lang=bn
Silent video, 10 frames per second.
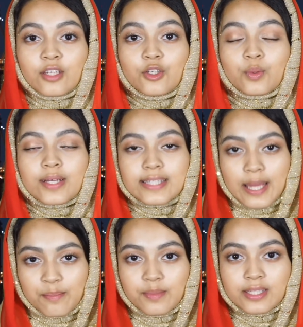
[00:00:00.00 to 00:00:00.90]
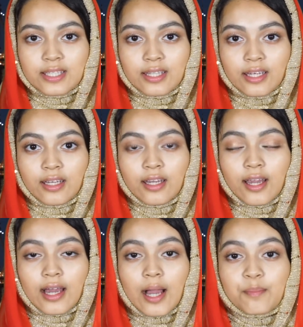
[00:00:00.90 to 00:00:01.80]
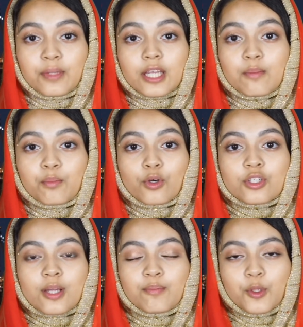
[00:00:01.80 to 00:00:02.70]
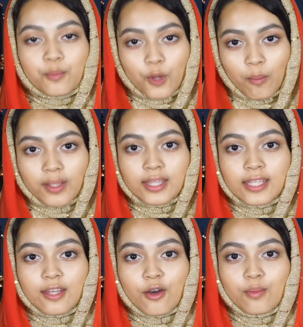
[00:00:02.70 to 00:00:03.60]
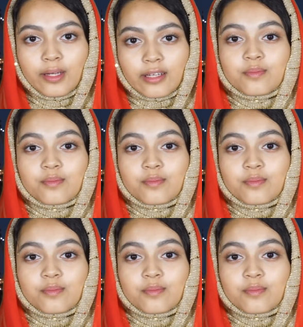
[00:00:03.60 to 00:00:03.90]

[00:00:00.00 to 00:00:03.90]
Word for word: ইউএস এম্বাসিতে আপনাকে পর্যাপ্ত প্রমাণ দিতে হবে